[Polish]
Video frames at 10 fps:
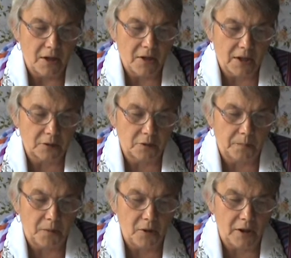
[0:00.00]
jak
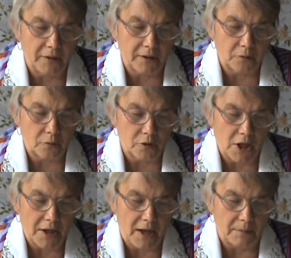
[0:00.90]
topole nad
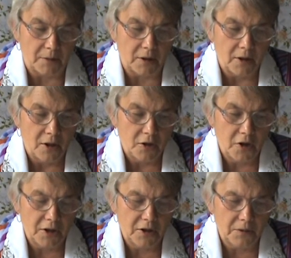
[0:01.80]
ruczajami.
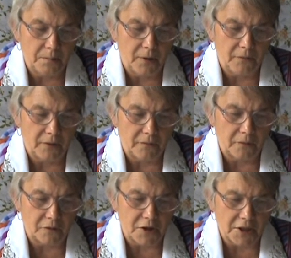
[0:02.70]
Jeden powie
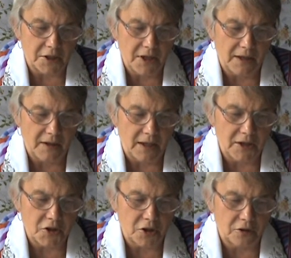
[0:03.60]
wówczas, ja
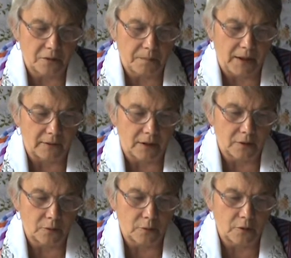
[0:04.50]
należę do Pana,
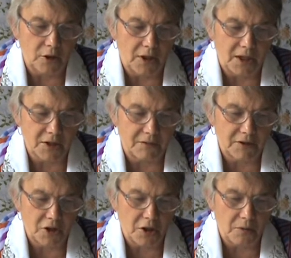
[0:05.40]
drugi nazwie
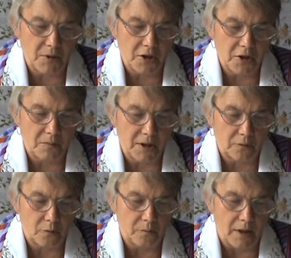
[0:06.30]
się imieniem
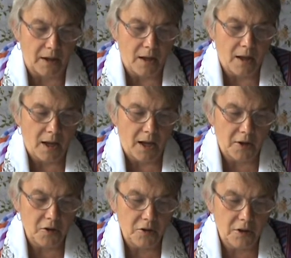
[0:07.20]
Jakuba, a
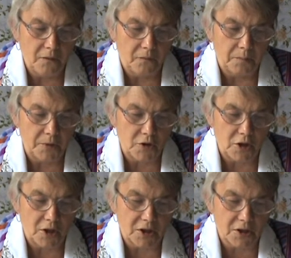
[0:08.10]
inny
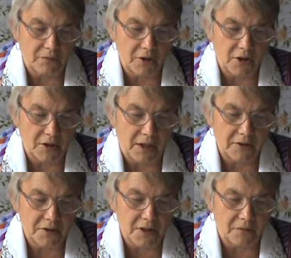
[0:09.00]
wypisze na swojej
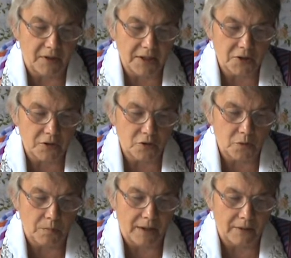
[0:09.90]
ręce
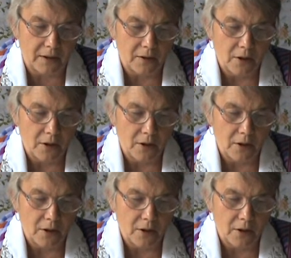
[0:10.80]
własność Pana